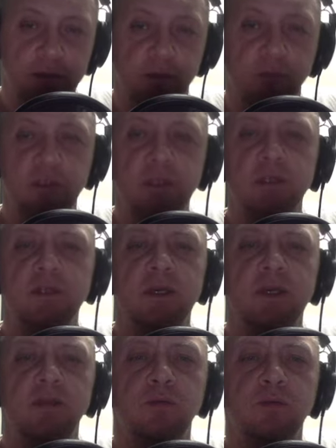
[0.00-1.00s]
Случилось
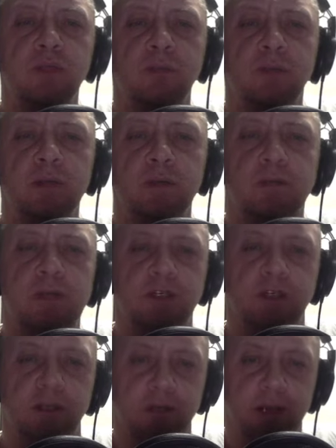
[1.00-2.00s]
это уже под
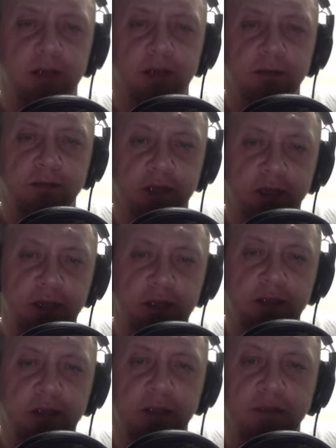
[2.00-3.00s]
вечер, когда в
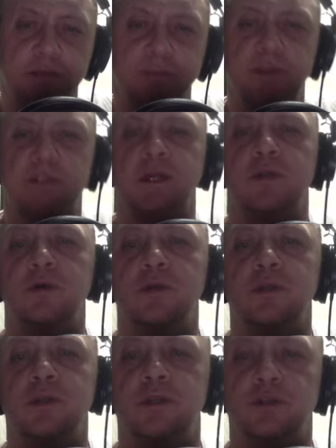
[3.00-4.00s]
закатной
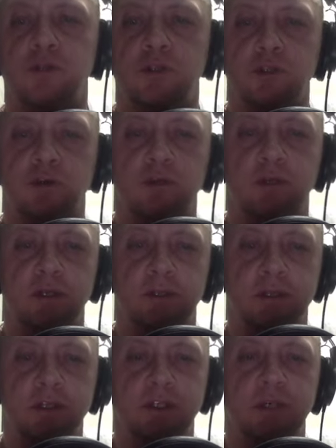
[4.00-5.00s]
позолоте еще четко
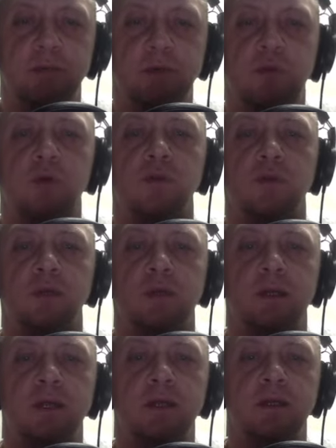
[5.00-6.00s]
различимы
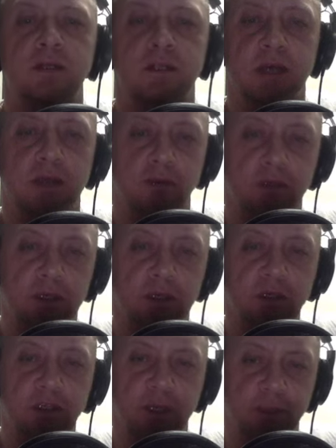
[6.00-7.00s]
контуры
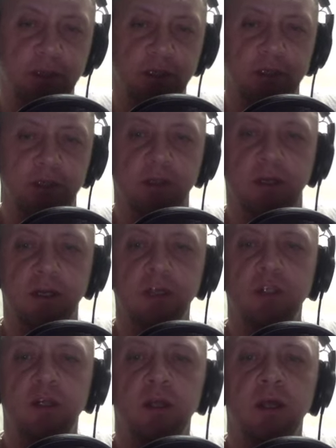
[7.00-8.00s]
загнутых черепичных
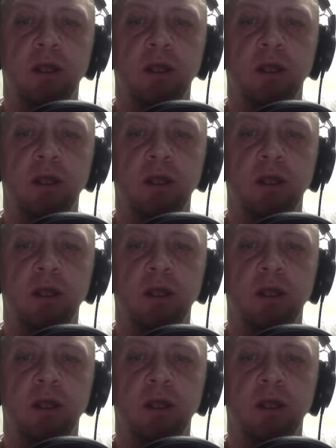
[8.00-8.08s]
крыш,